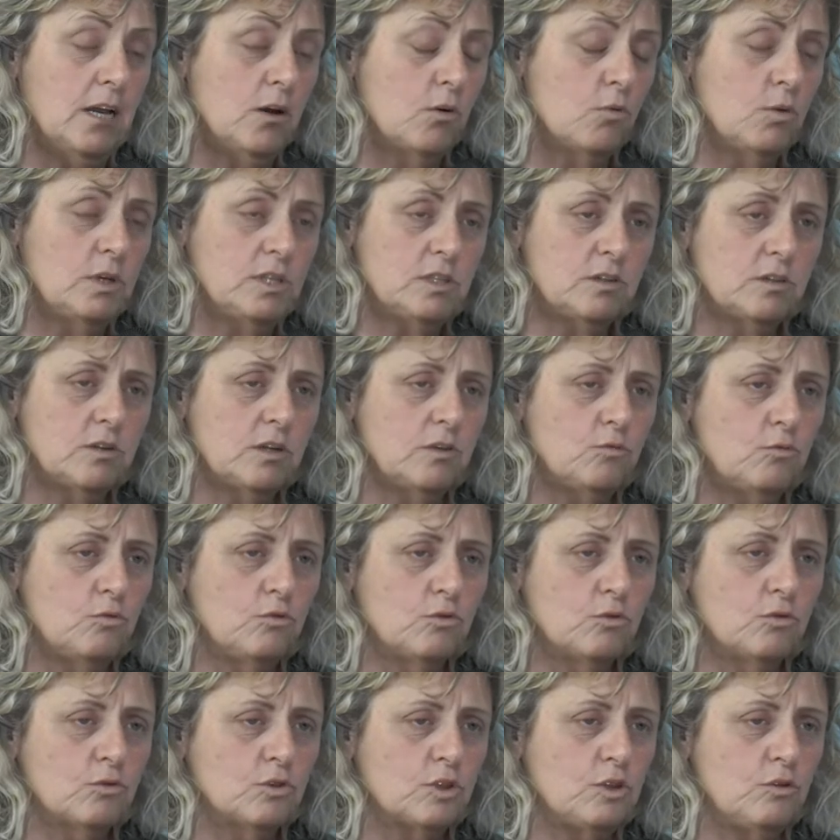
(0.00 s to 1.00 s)
Questo è
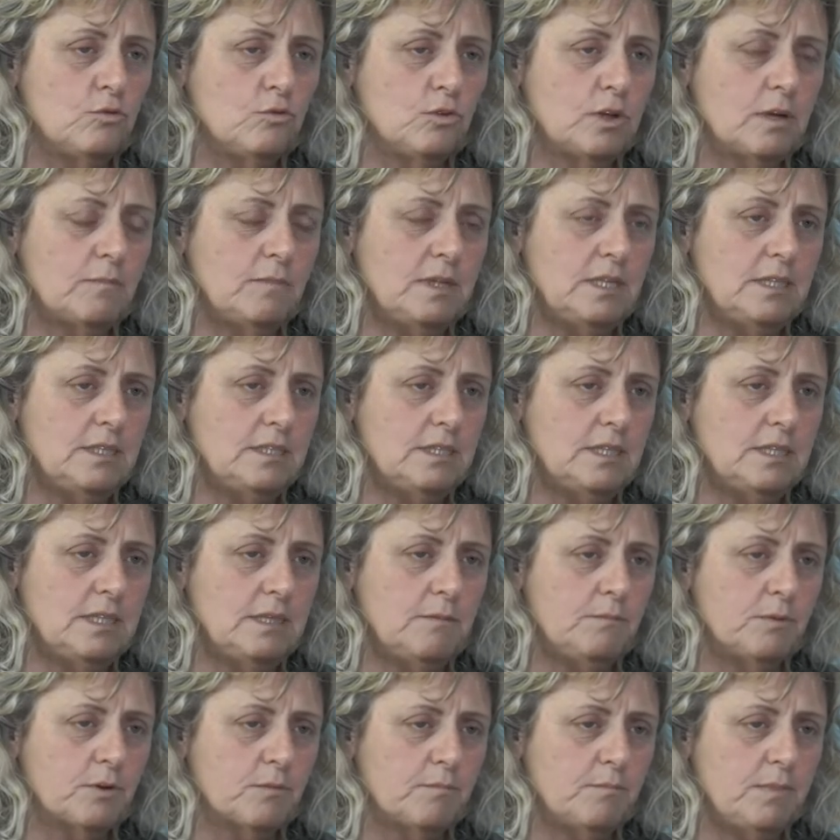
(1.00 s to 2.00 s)
uno sicuramente
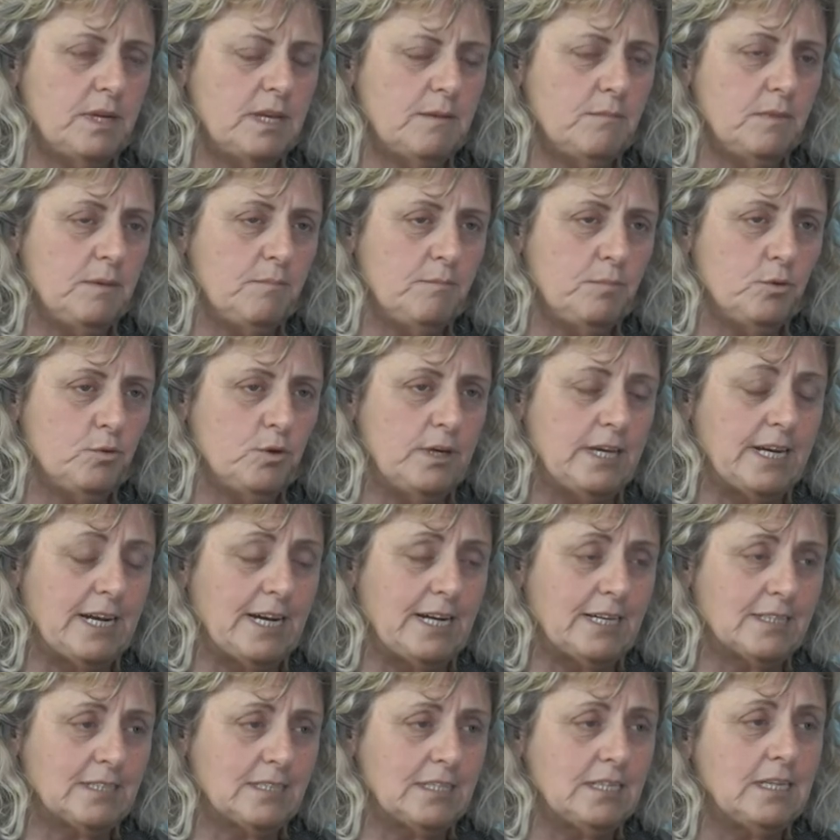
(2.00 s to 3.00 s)
dei problemi più
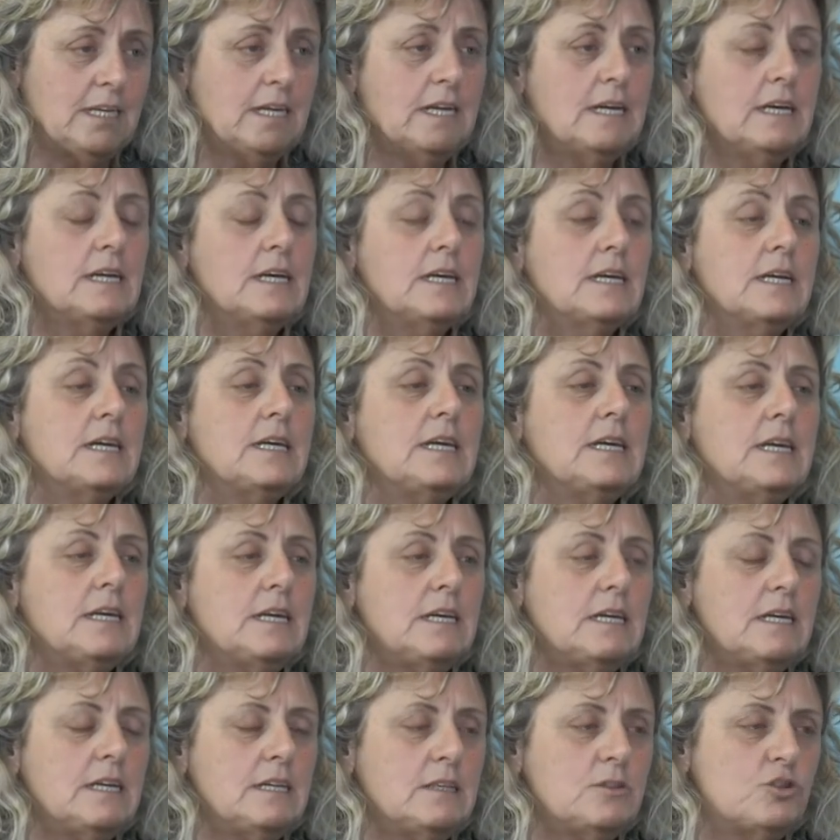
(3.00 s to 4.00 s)
grandi.
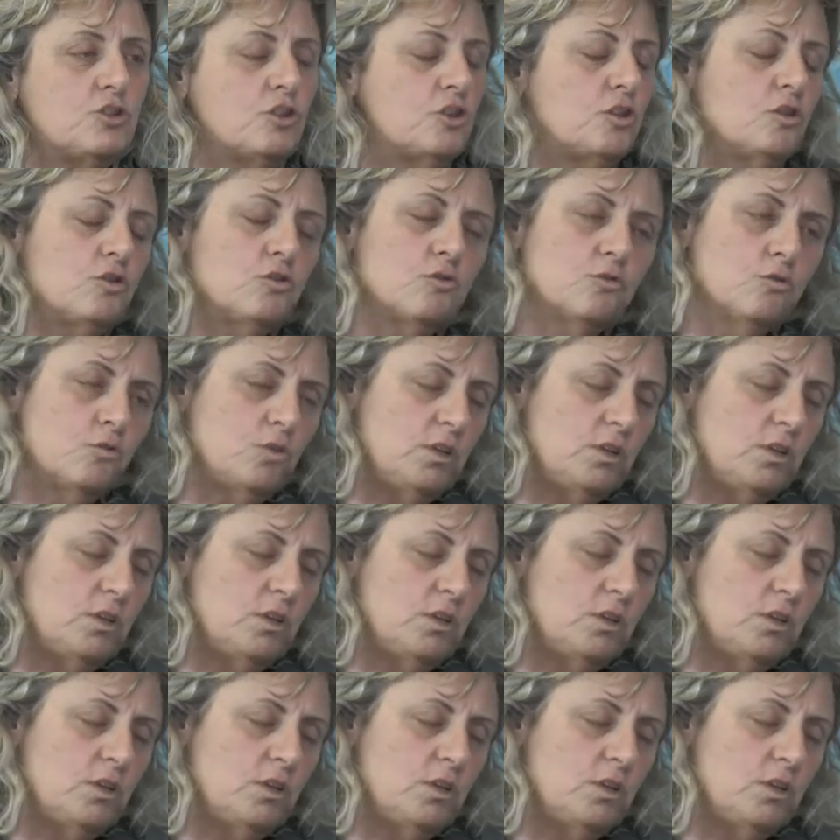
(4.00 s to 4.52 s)
Eh, ce ne sono